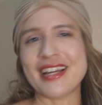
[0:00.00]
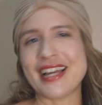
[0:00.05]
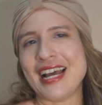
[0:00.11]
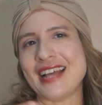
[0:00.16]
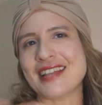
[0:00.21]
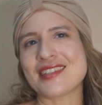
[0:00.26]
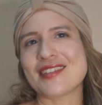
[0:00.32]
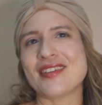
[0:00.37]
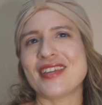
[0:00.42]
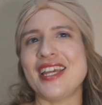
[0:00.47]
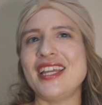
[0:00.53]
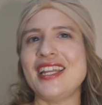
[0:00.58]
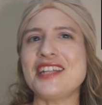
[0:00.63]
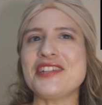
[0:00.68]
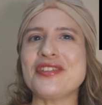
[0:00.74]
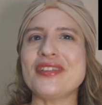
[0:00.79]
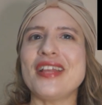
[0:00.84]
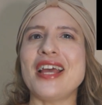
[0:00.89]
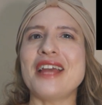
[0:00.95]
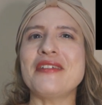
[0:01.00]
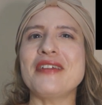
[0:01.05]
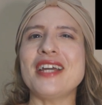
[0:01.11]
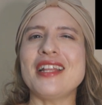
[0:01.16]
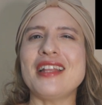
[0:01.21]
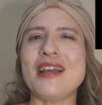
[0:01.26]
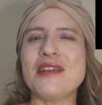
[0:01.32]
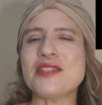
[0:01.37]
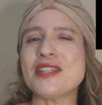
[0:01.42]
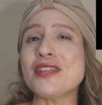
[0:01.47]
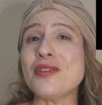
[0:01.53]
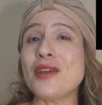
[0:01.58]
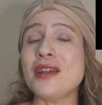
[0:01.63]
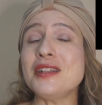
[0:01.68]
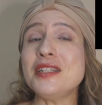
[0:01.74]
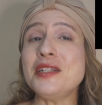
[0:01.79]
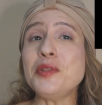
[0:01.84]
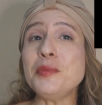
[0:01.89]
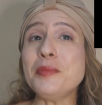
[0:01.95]
Caso queira ajudar o canal se
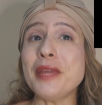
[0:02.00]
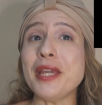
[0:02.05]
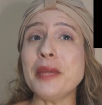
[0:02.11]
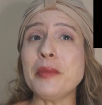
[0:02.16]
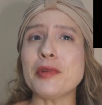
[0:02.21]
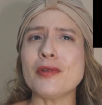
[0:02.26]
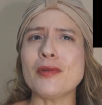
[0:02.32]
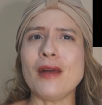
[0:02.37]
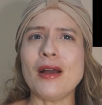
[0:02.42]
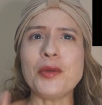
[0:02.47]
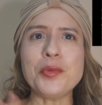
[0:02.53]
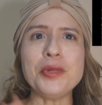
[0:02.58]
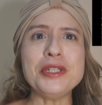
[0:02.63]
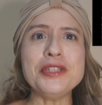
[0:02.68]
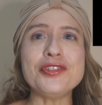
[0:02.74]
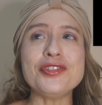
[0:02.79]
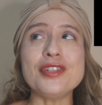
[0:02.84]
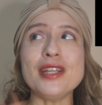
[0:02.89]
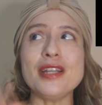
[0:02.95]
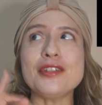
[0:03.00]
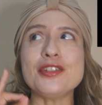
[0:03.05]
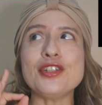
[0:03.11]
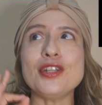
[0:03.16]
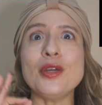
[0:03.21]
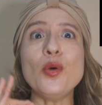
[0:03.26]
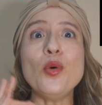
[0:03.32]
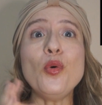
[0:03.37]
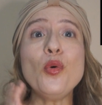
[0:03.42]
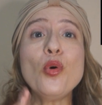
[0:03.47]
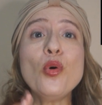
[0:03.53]
tornando membro com a quantia de R$